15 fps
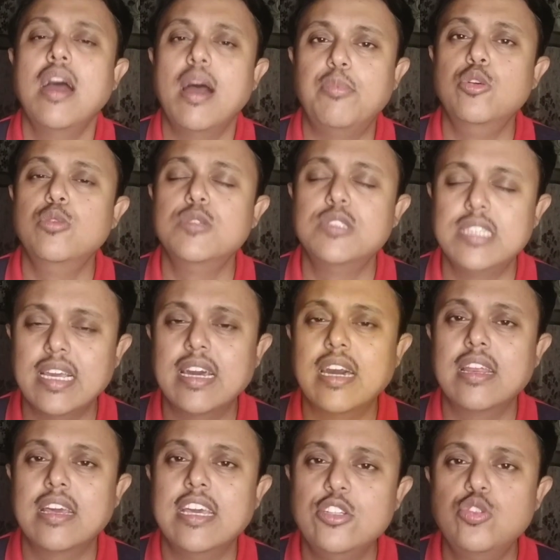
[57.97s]
अपूर्व सिंह
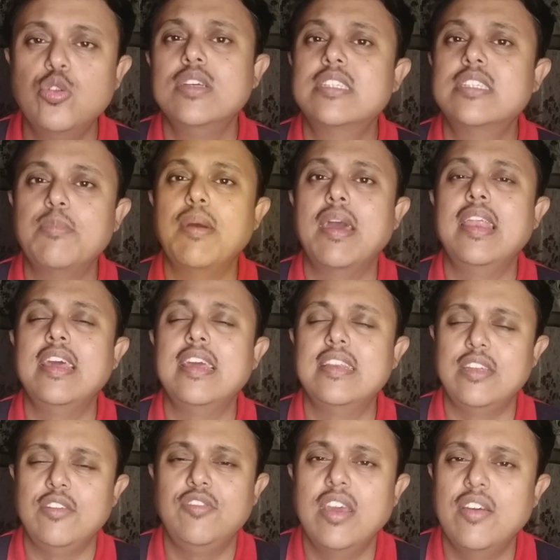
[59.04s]
करकी जो इससे पहले
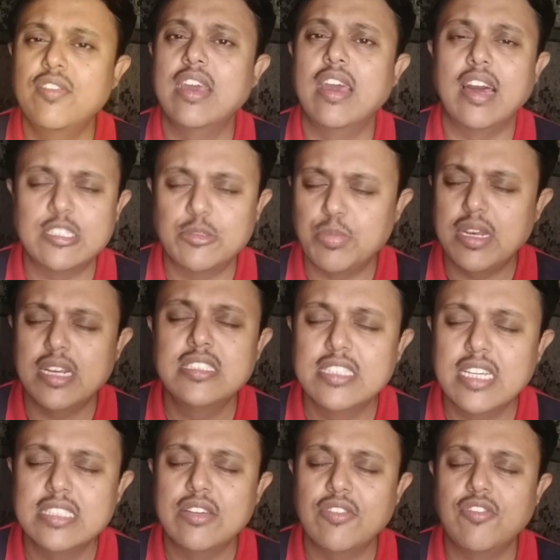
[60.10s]
टीवी केवीएफ की एस्पेरेंट जैसे